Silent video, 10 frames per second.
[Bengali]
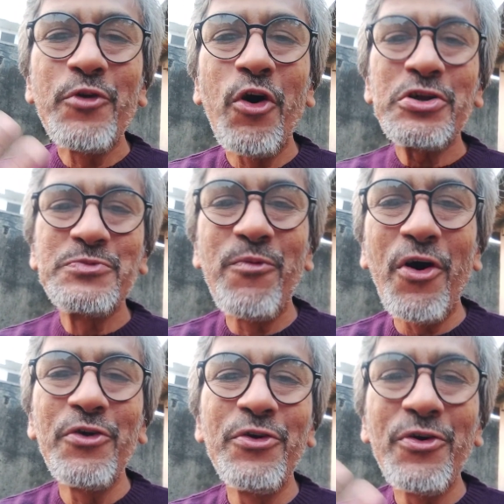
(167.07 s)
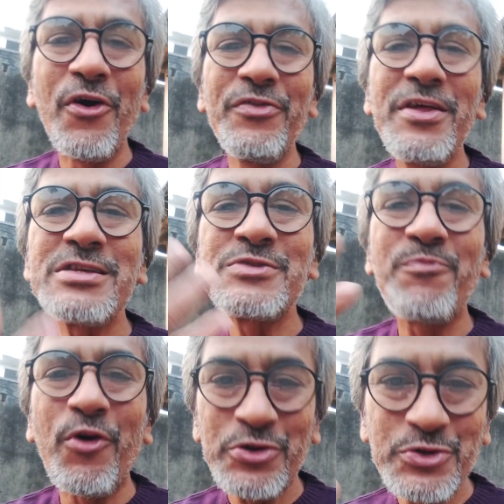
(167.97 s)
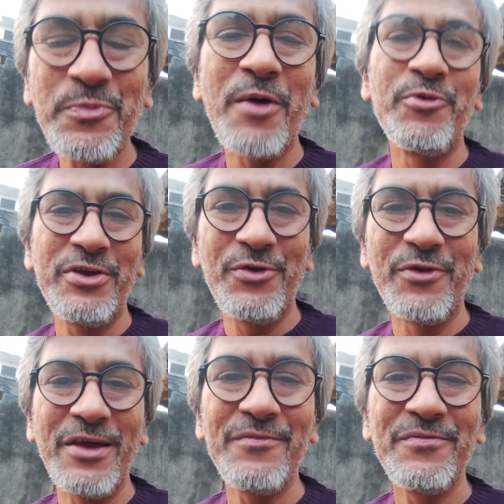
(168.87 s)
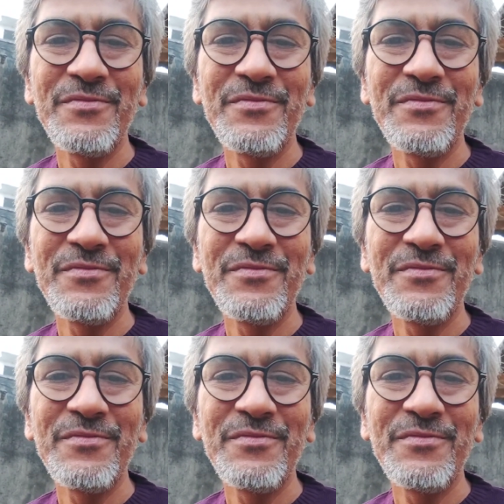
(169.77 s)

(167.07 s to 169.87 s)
রস বর্ণ গন্ধে স্পর্শ পাবো কী করে